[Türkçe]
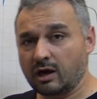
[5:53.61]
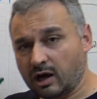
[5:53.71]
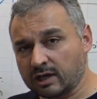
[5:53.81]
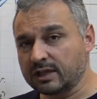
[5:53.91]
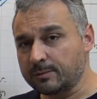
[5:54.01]

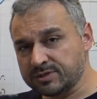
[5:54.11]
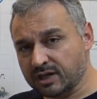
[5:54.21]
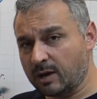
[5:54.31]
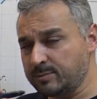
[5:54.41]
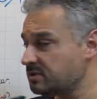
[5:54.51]
Adam
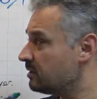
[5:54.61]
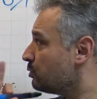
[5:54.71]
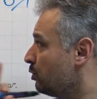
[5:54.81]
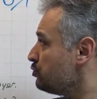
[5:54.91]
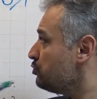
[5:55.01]
sabit hızla
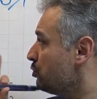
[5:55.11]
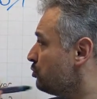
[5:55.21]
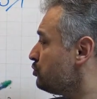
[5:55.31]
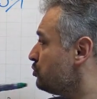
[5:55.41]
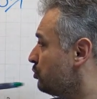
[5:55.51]
koşuyor,
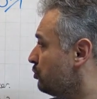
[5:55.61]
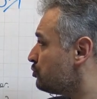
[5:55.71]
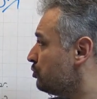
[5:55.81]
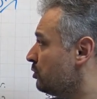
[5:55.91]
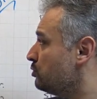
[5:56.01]
koşuyor,
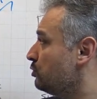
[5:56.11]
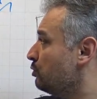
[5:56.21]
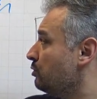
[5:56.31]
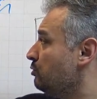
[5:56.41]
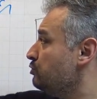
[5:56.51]
koşuyor.
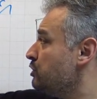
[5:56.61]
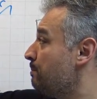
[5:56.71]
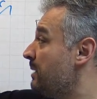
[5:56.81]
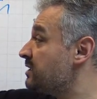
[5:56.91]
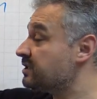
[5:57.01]

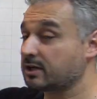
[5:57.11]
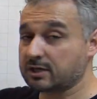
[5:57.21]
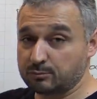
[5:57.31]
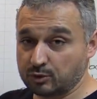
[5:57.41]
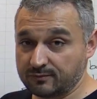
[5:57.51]
Yorulunca 5
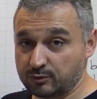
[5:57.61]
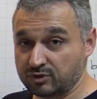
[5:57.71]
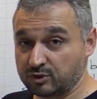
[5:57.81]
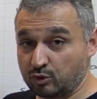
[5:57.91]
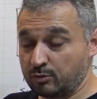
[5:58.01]
dakika mola
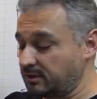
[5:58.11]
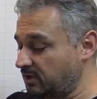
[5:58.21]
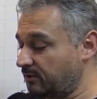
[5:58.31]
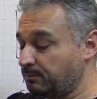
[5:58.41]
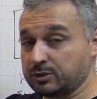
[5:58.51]
veriyor.
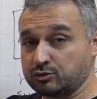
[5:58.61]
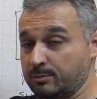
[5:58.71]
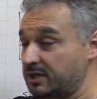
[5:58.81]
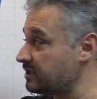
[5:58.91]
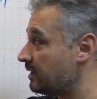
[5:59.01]
Kronometre var.
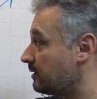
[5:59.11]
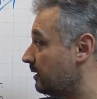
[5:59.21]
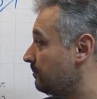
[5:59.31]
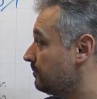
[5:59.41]
Basıyor 5 dakika.